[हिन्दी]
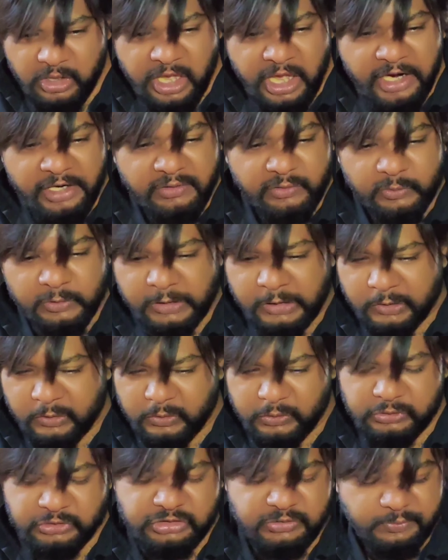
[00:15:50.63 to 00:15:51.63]
यार उन
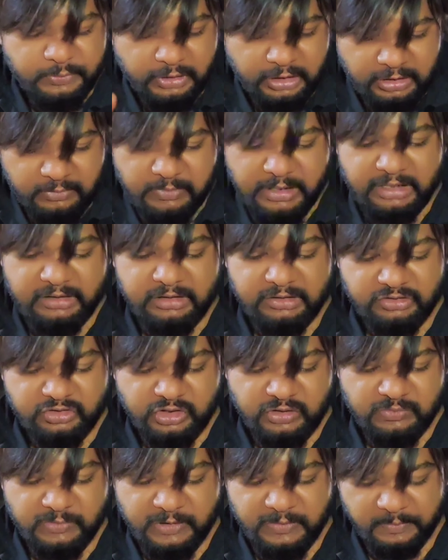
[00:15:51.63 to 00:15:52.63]
लोगों से बहुत बेहतर
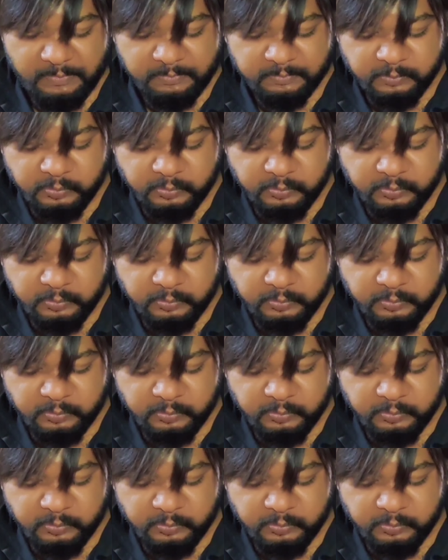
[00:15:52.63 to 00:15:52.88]
काम है